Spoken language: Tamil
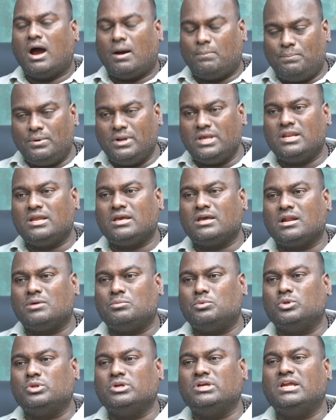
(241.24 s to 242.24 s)
அப்படி இருக்கிற
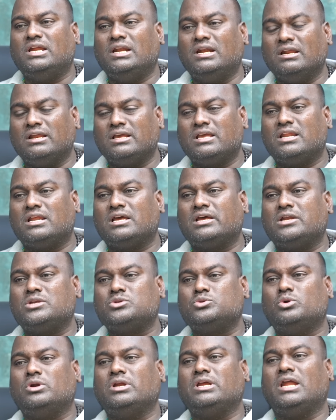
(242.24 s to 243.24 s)
போது இன்றைக்கு இருக்கிற
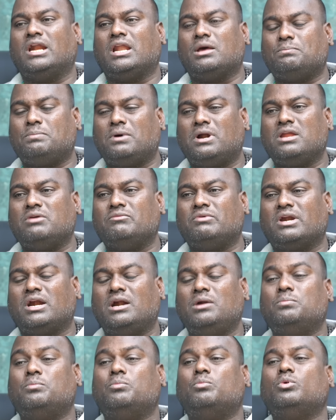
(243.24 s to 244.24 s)
சூழ்நிலை எடப்பாடி அவர்கள்